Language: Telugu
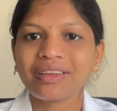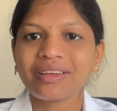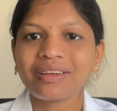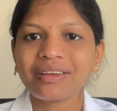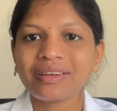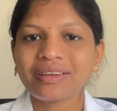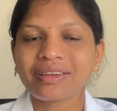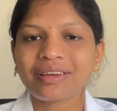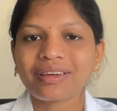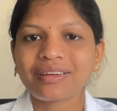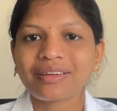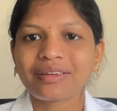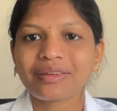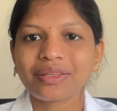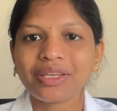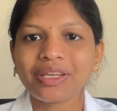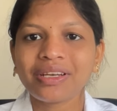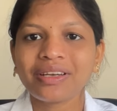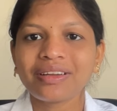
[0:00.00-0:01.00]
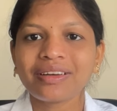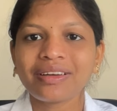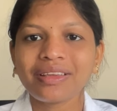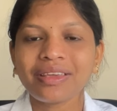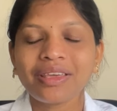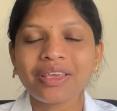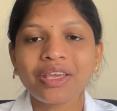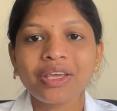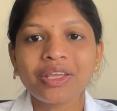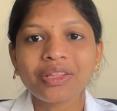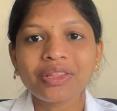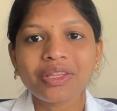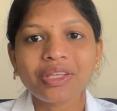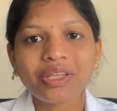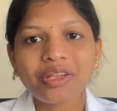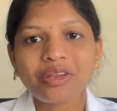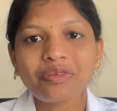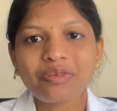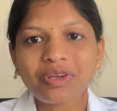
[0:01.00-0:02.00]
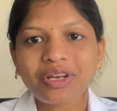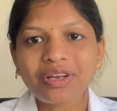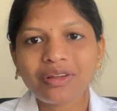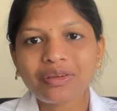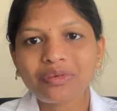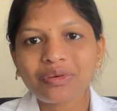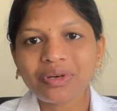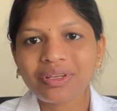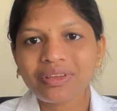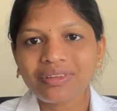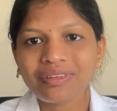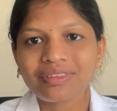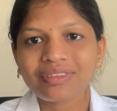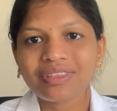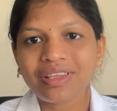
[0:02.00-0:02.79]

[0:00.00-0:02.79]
ఏం ఏంటంటే దీని వలన కూడా